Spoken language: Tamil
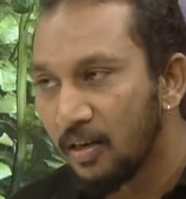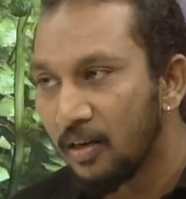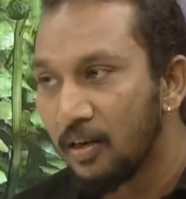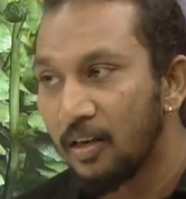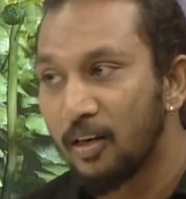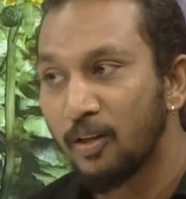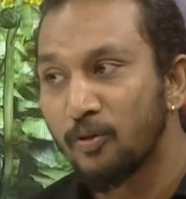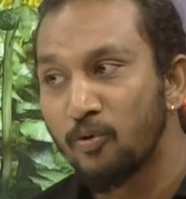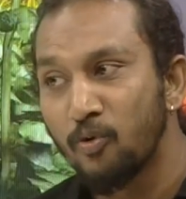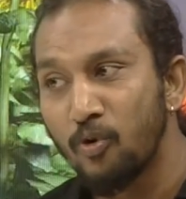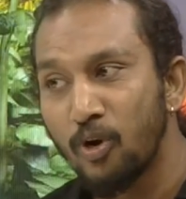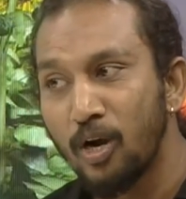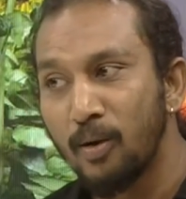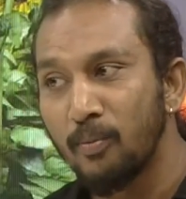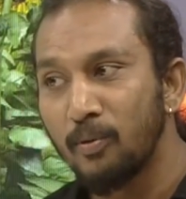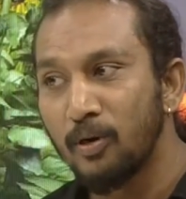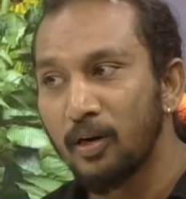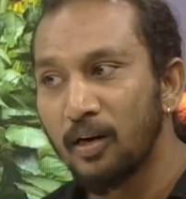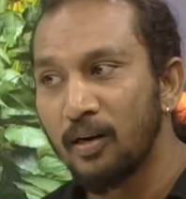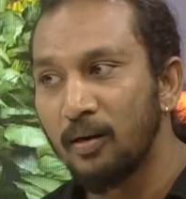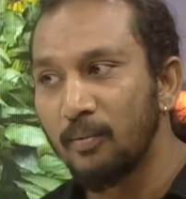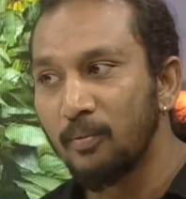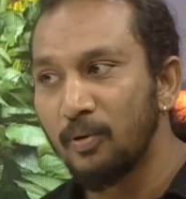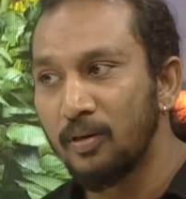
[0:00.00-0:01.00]
ஏன்னா
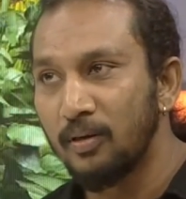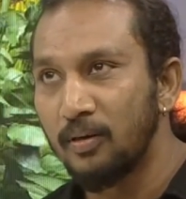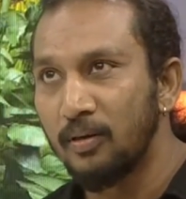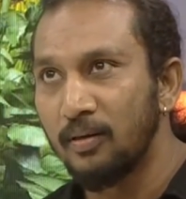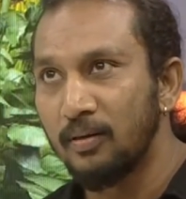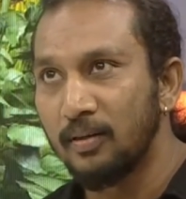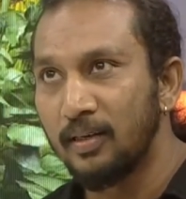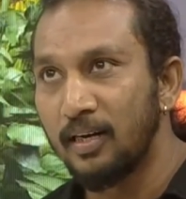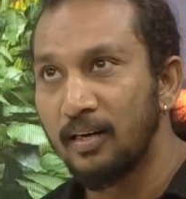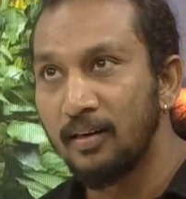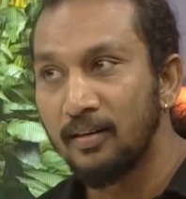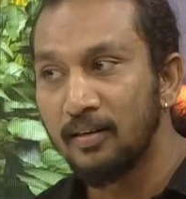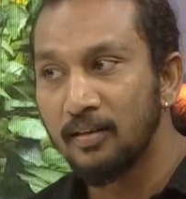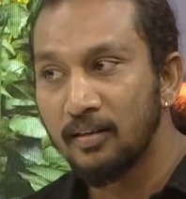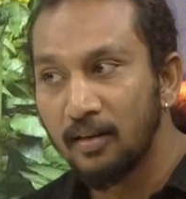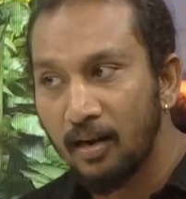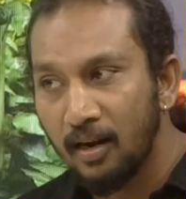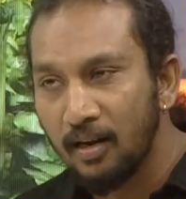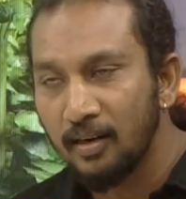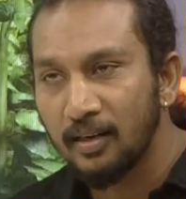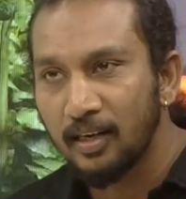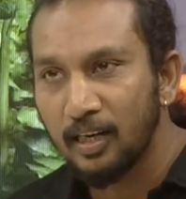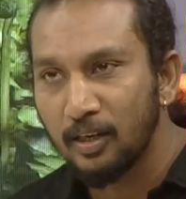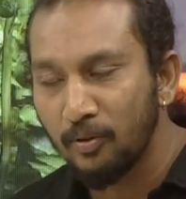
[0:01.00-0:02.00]
தூங்காமல் நம்ம ஏழு
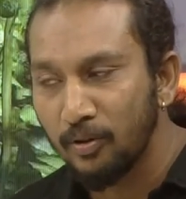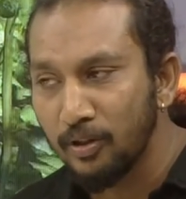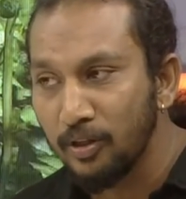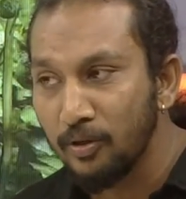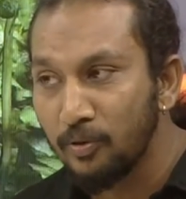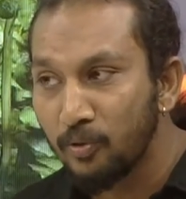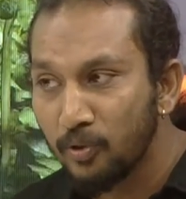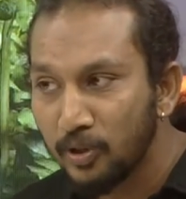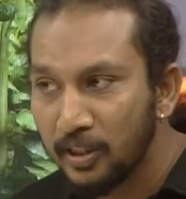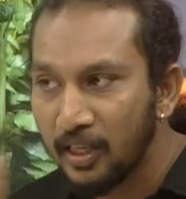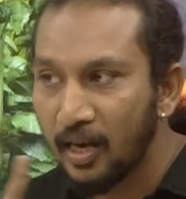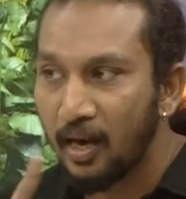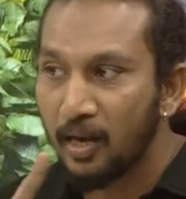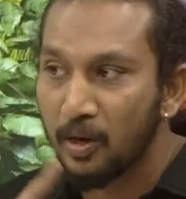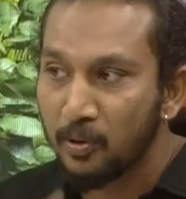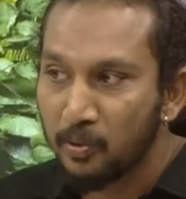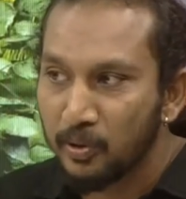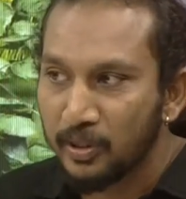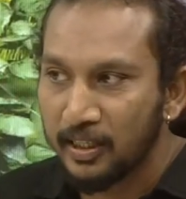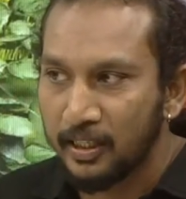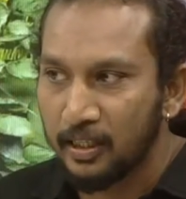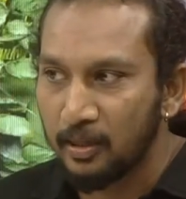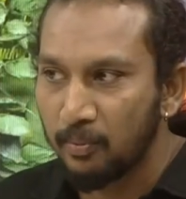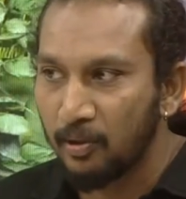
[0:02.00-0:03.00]
நாளுங்கிறது வந்து நூற்றி
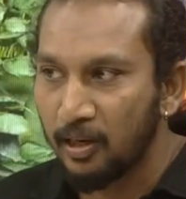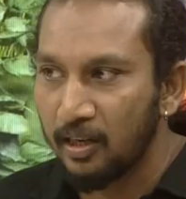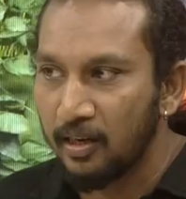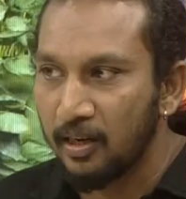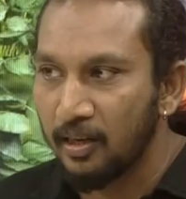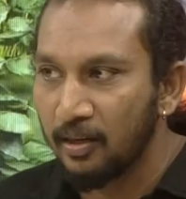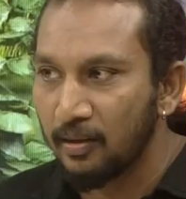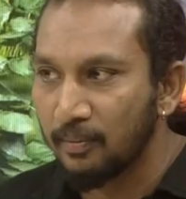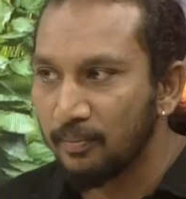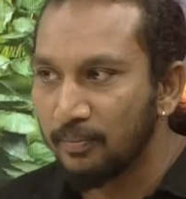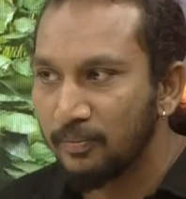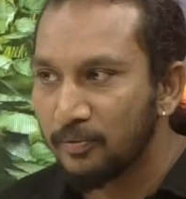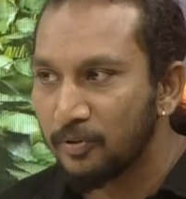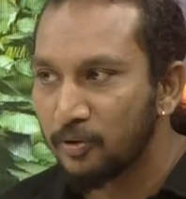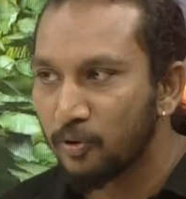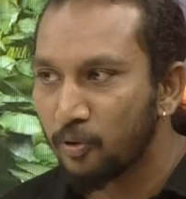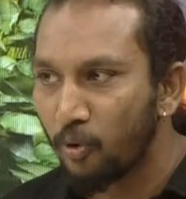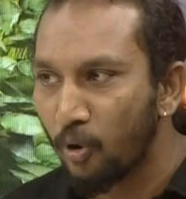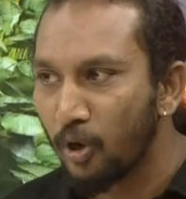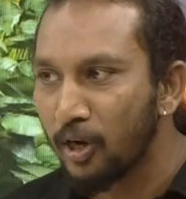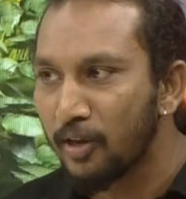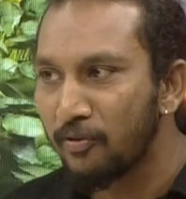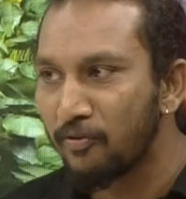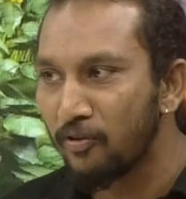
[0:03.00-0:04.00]
அறுபத்தெட்டு மணி நேரம்
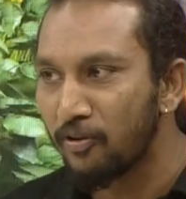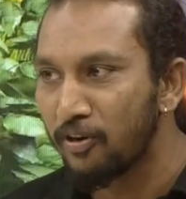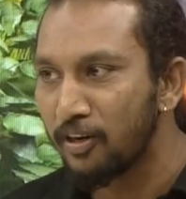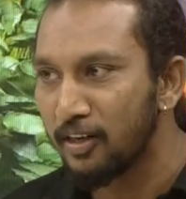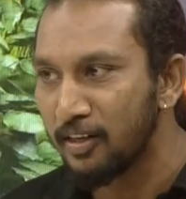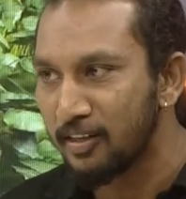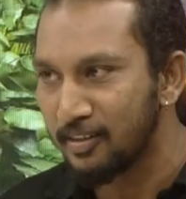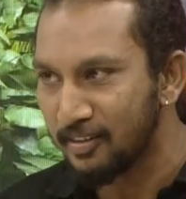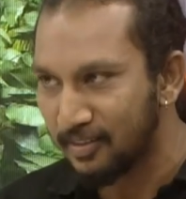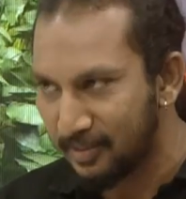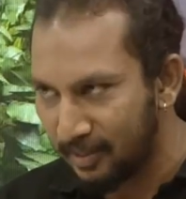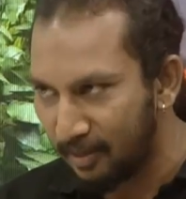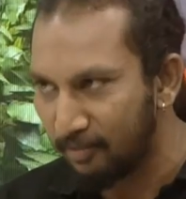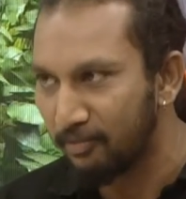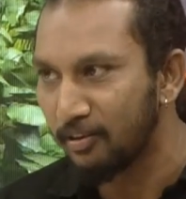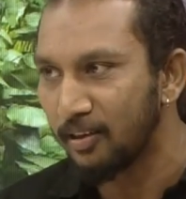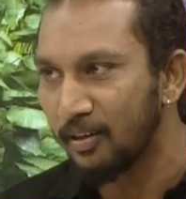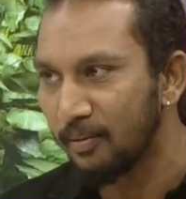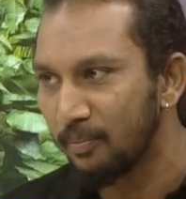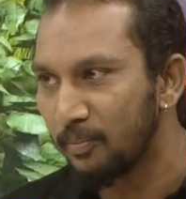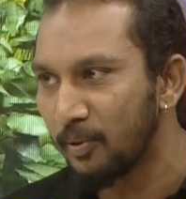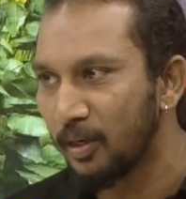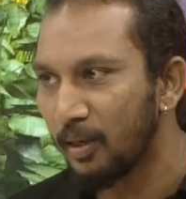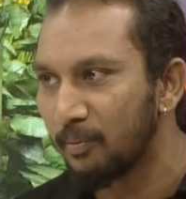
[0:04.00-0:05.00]
டுவெண்ட்டி ஃபோர் இன்ட்டு செவன்
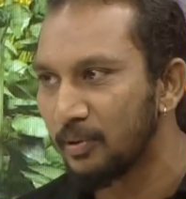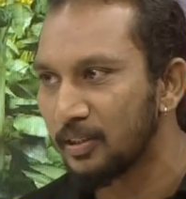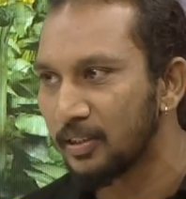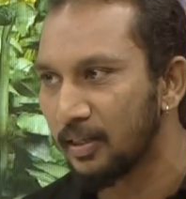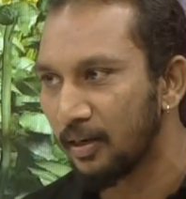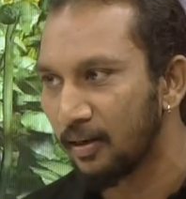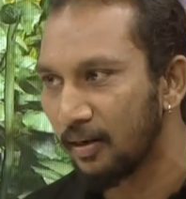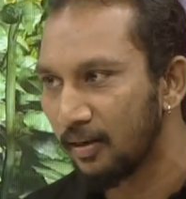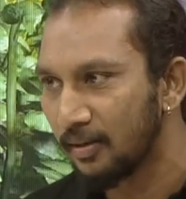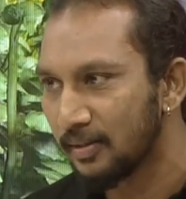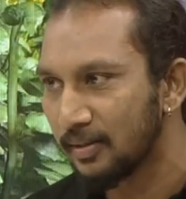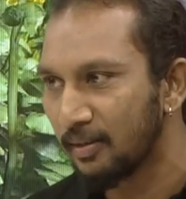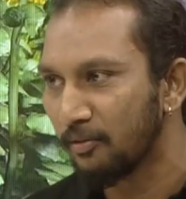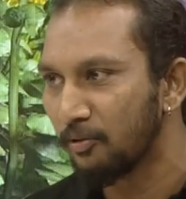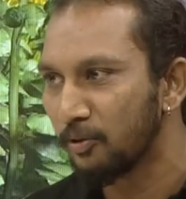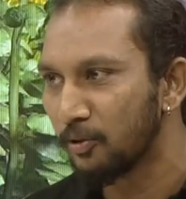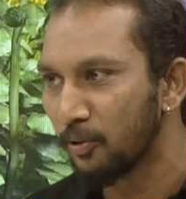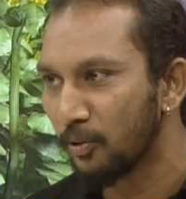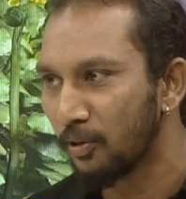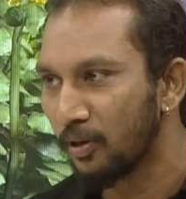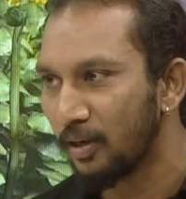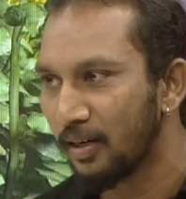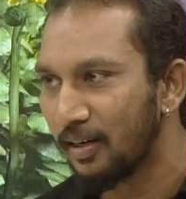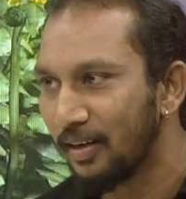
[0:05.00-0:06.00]
இப்போ நம்ம சேனல் செவன்
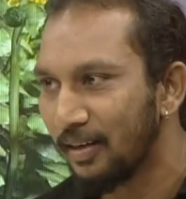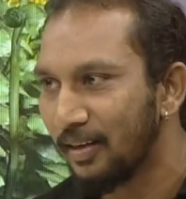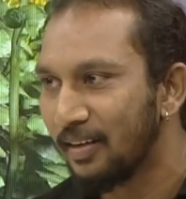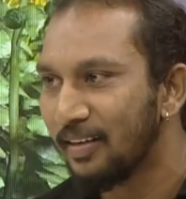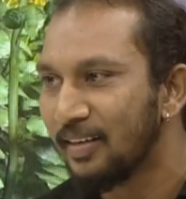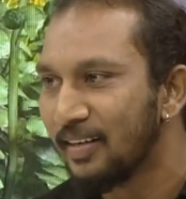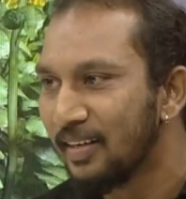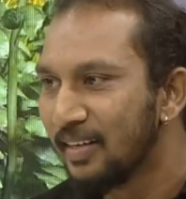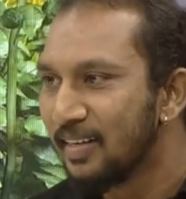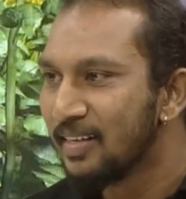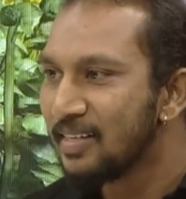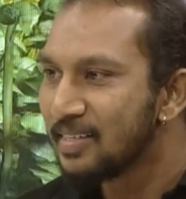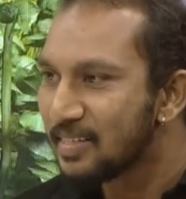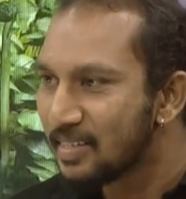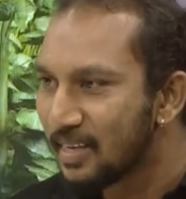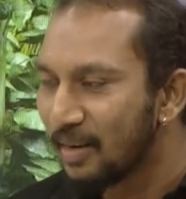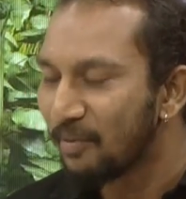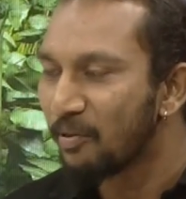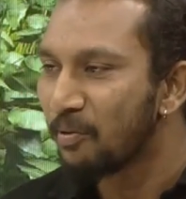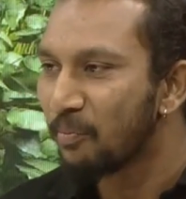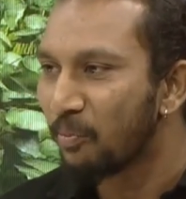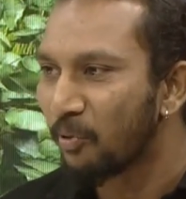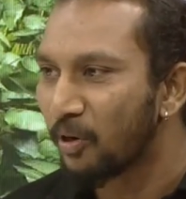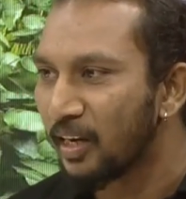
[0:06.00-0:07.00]
சொல்கிறோம் இல்லையா
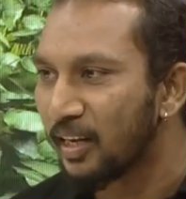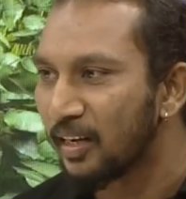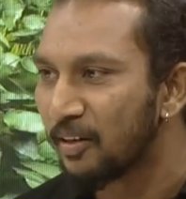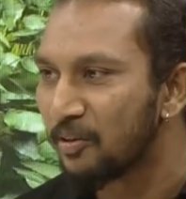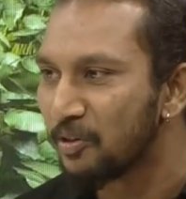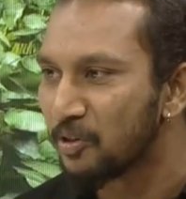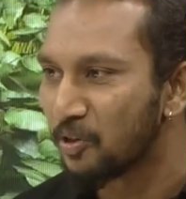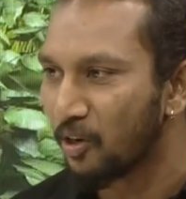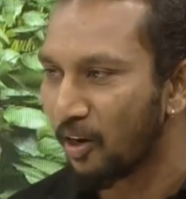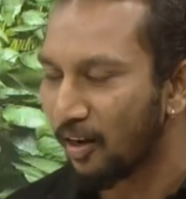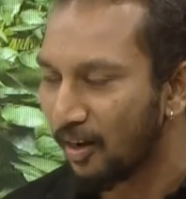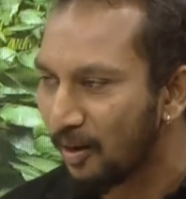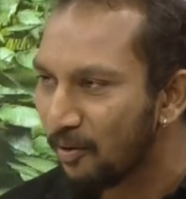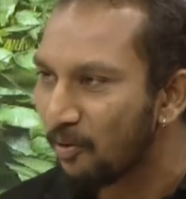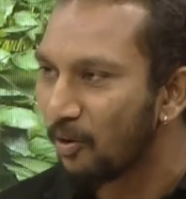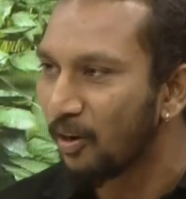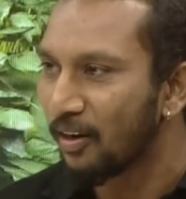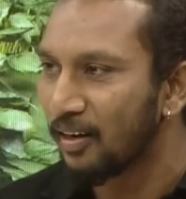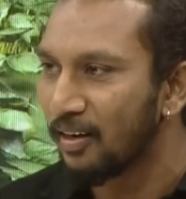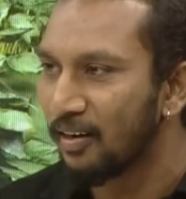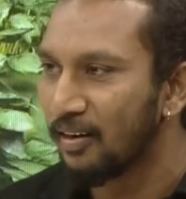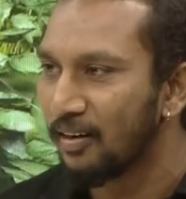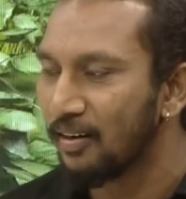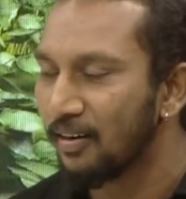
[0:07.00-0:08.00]
செவன் போட்டிங்கன்னு வச்சுக்கோங்களேன்
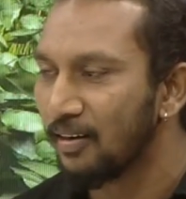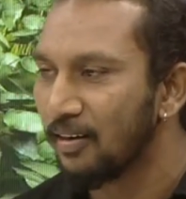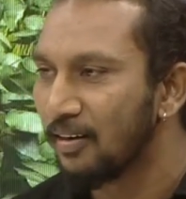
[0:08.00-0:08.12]
உங்களுக்கு